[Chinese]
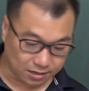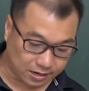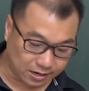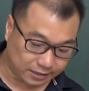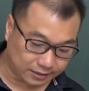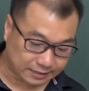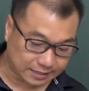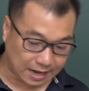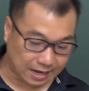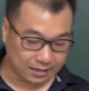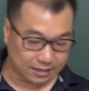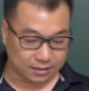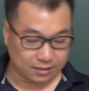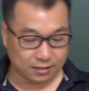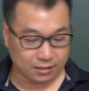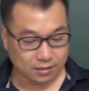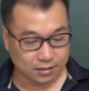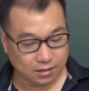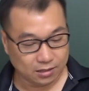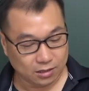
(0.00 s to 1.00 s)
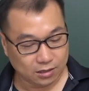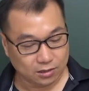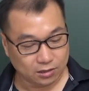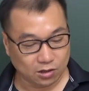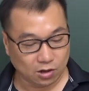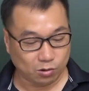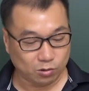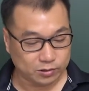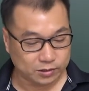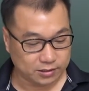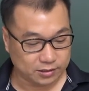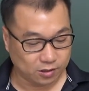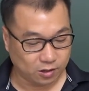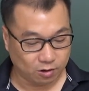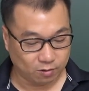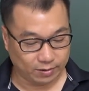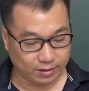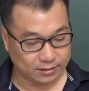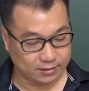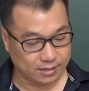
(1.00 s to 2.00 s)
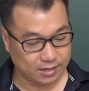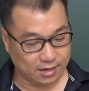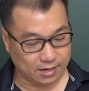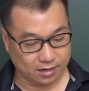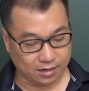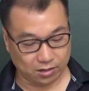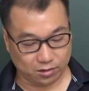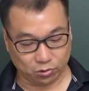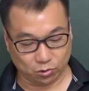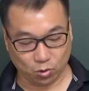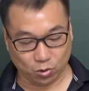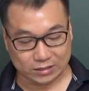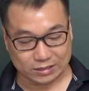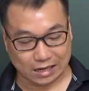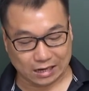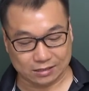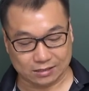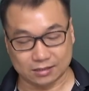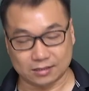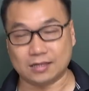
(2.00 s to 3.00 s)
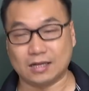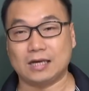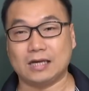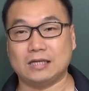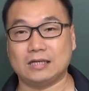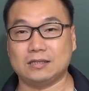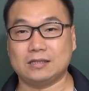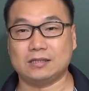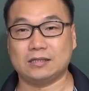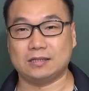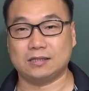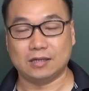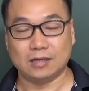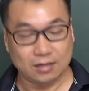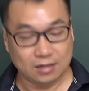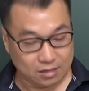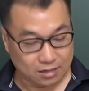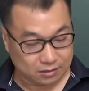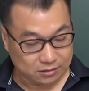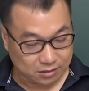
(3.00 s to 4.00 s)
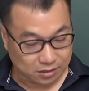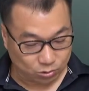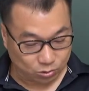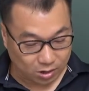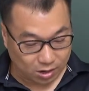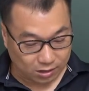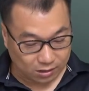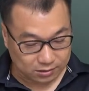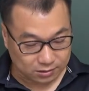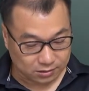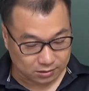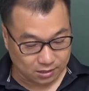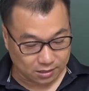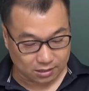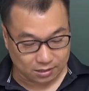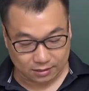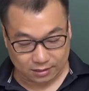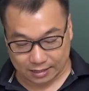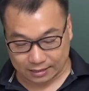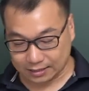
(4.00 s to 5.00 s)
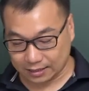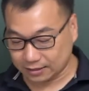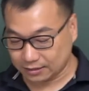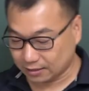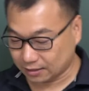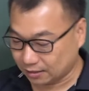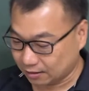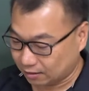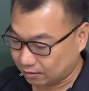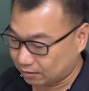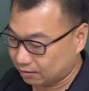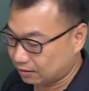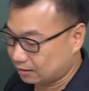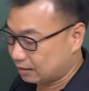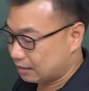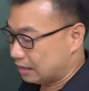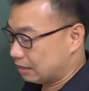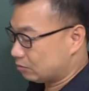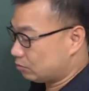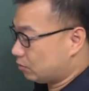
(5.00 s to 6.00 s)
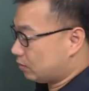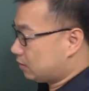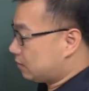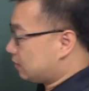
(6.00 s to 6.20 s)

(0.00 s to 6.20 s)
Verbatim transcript: 二 a 加一，都是后面这一个多项式的因式。这多项式呢，它这样写的哦，它说